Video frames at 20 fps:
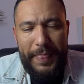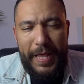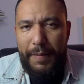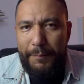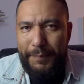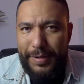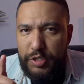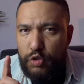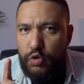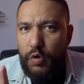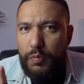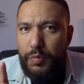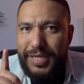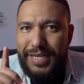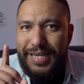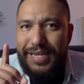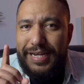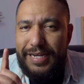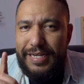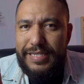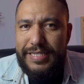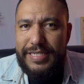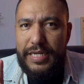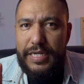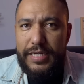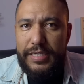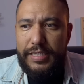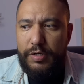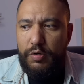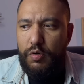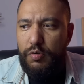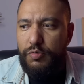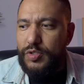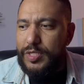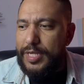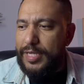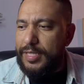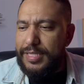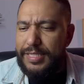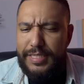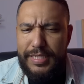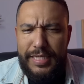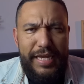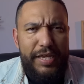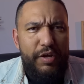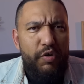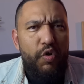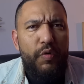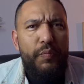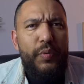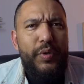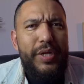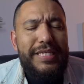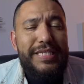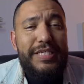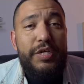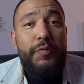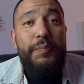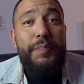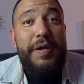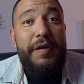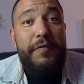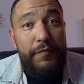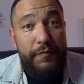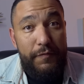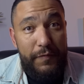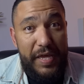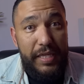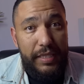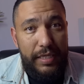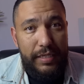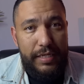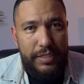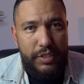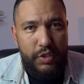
Mas como que Hans Landa consegue ser a incorporação perfeita desse